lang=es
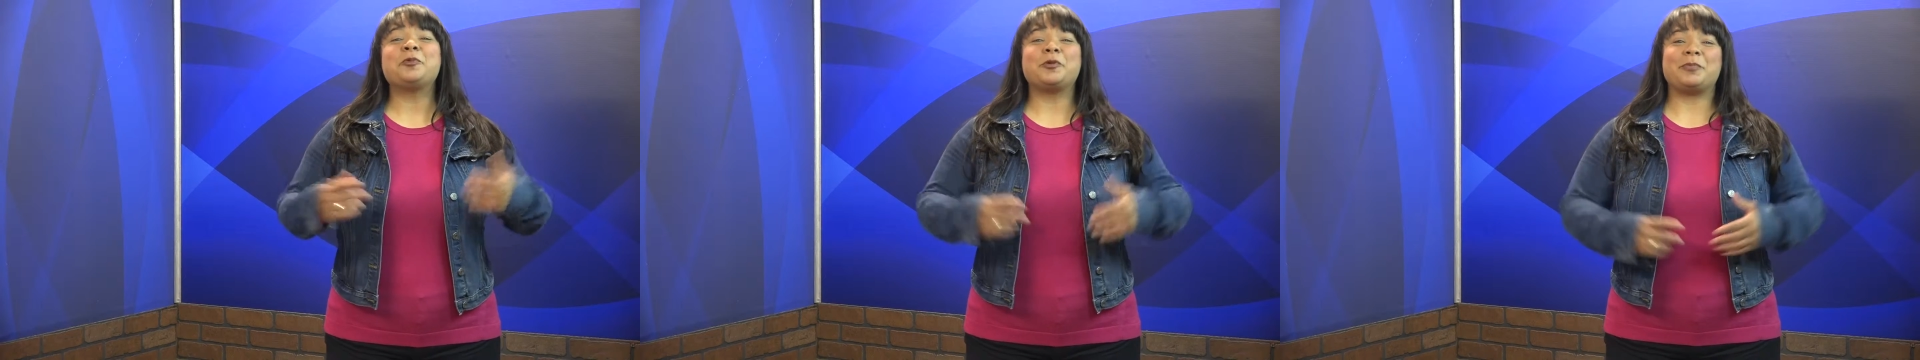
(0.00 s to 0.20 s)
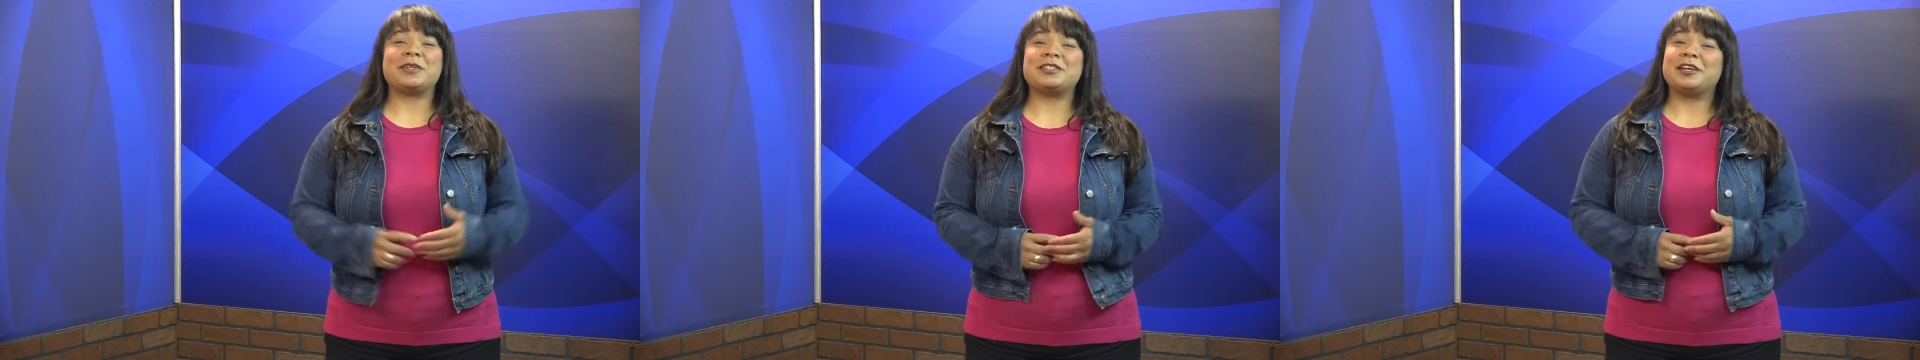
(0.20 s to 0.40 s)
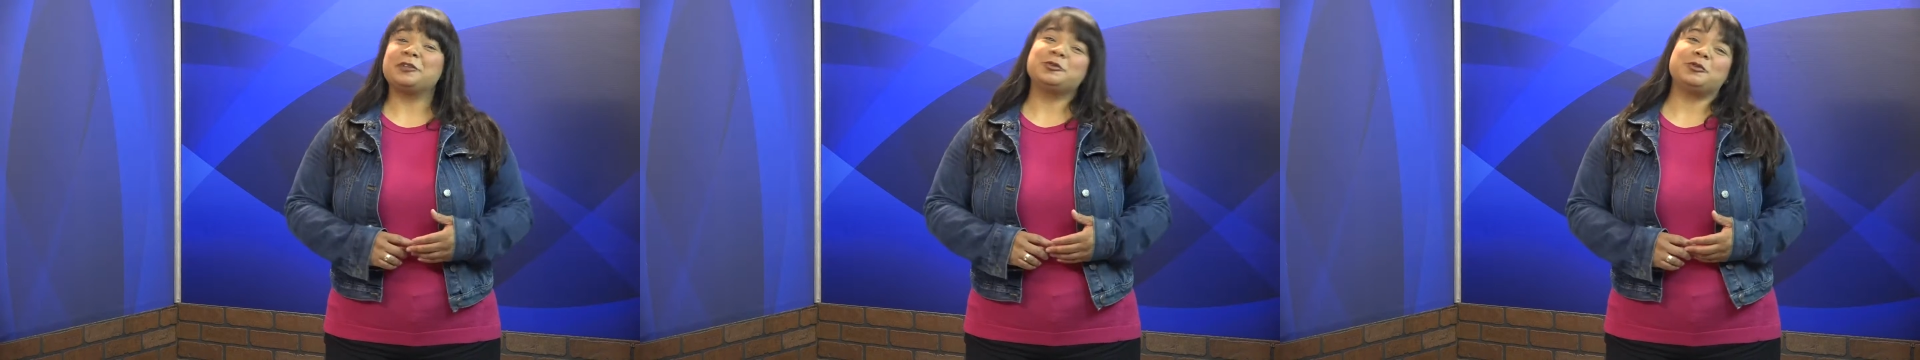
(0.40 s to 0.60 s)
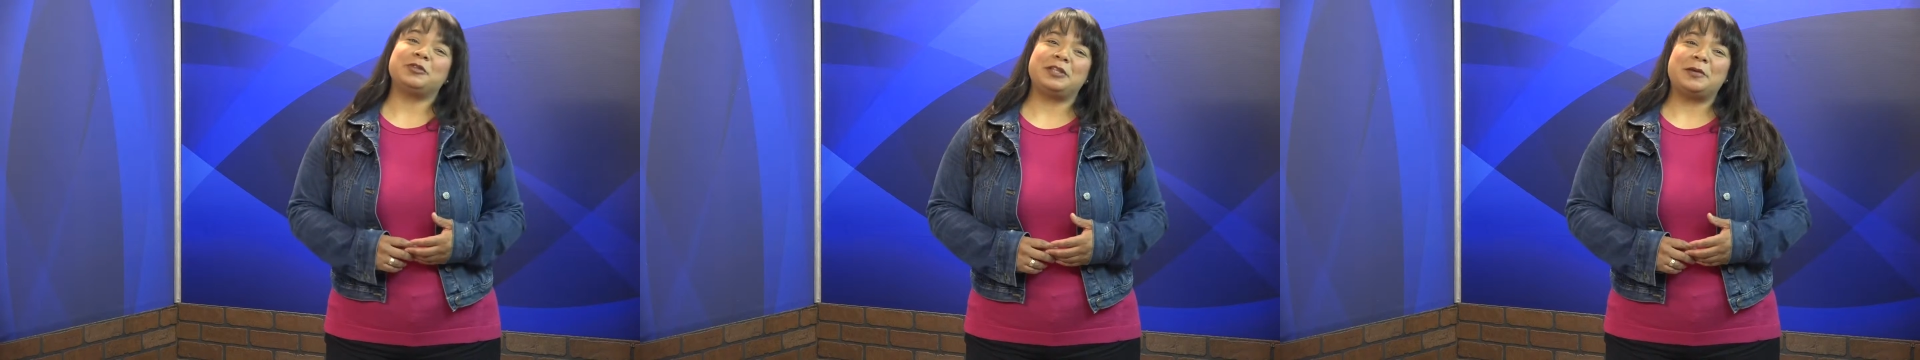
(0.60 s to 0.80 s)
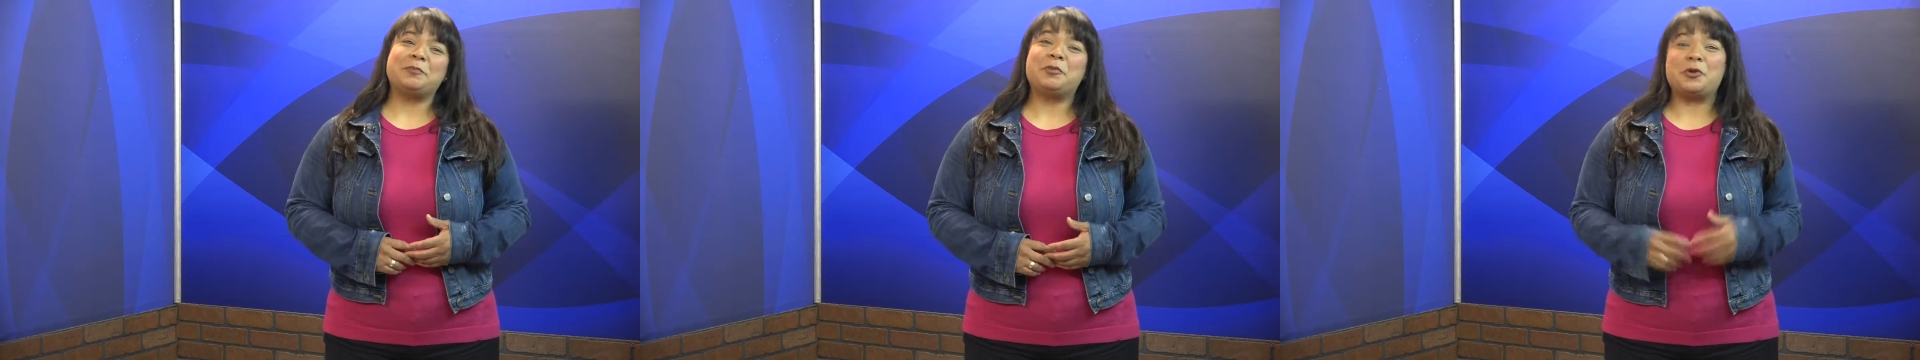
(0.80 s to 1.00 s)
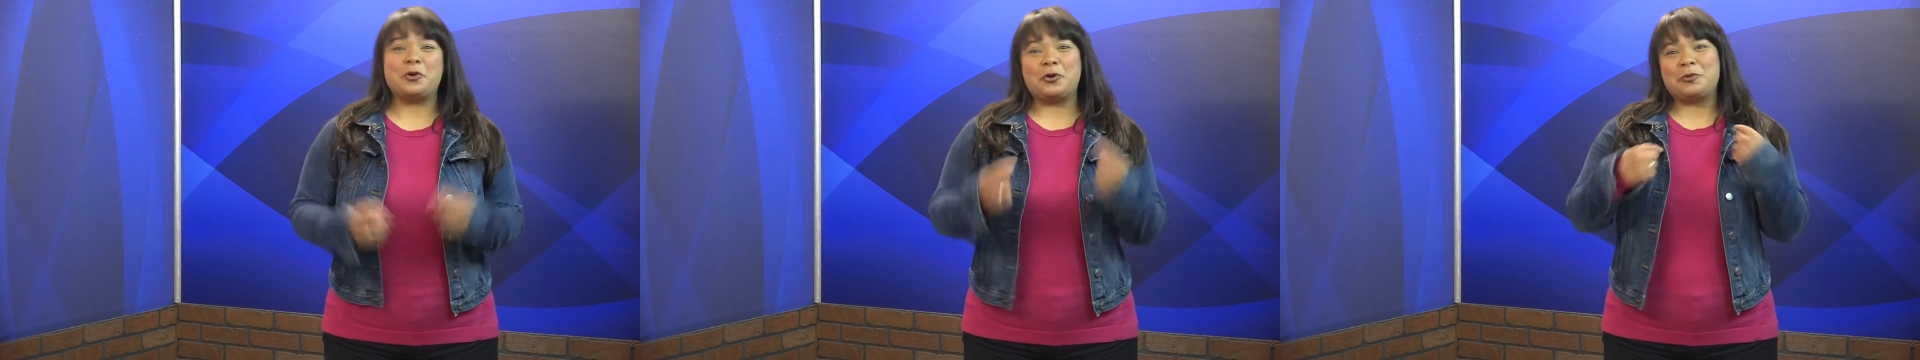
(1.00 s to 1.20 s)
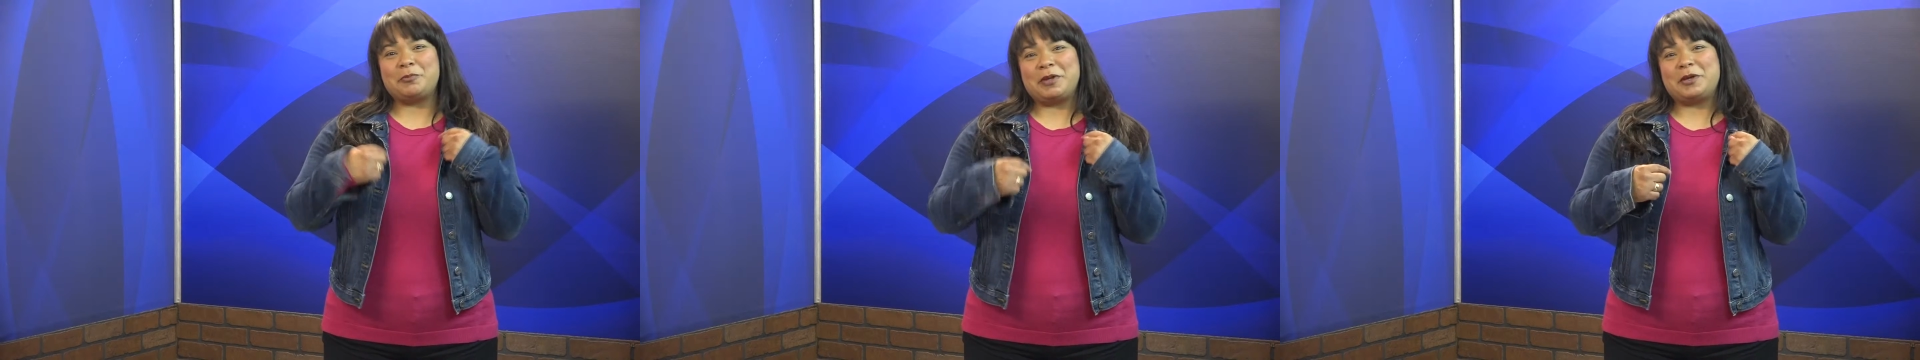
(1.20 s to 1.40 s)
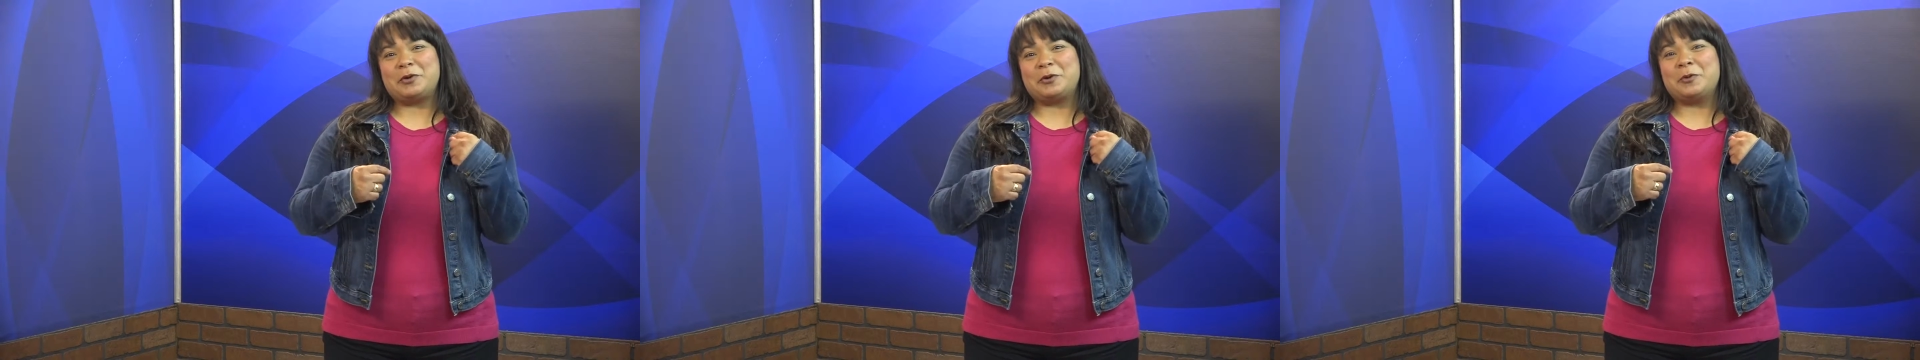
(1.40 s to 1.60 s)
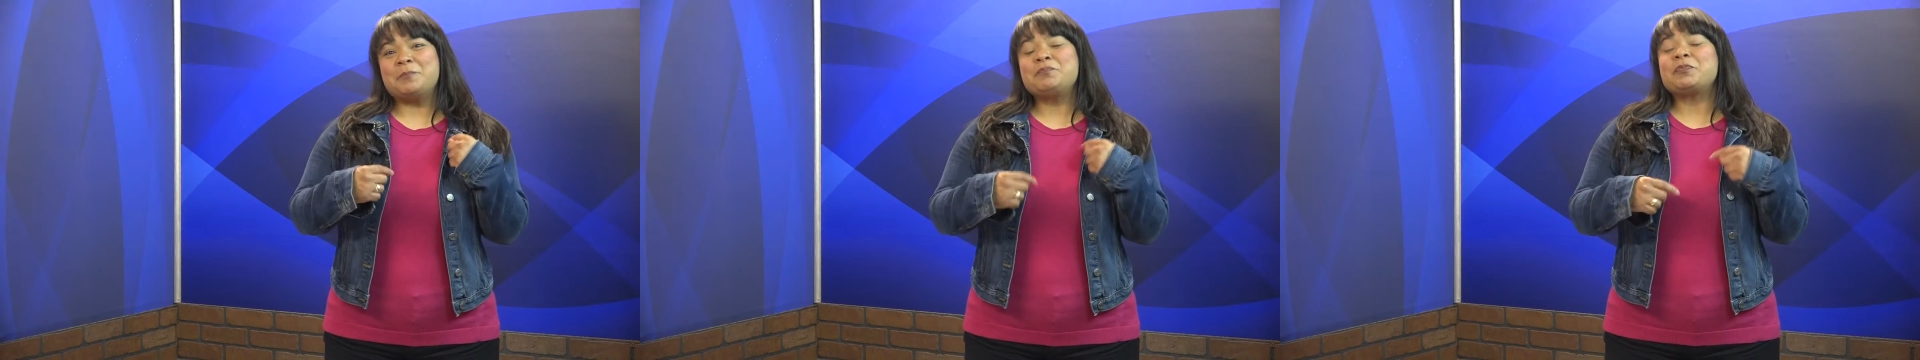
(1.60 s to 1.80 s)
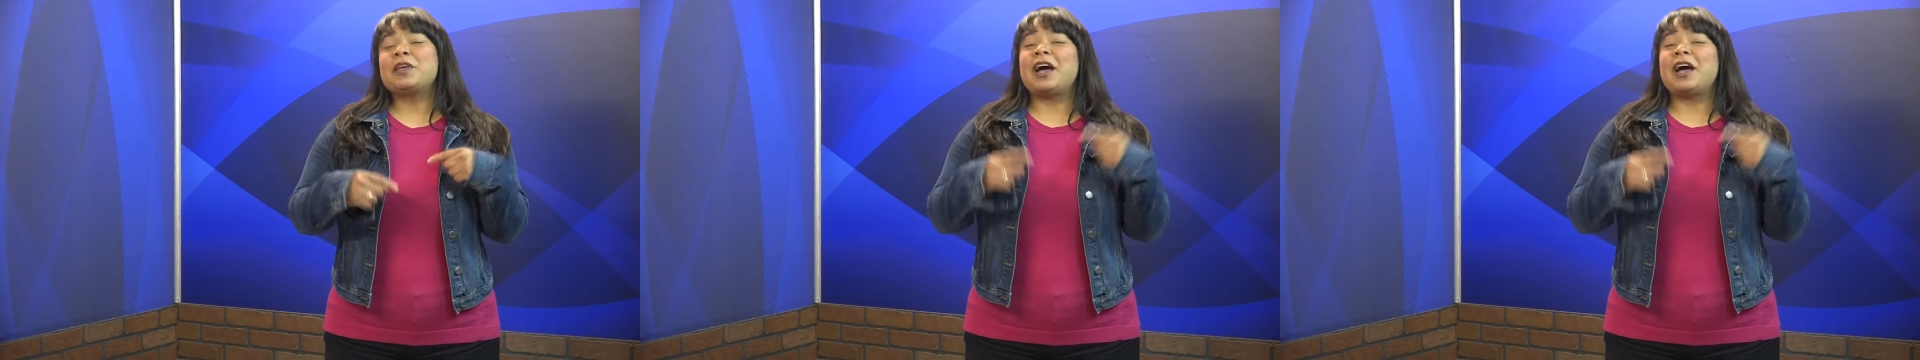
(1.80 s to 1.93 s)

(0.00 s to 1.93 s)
por pasar tu tiempo conmigo.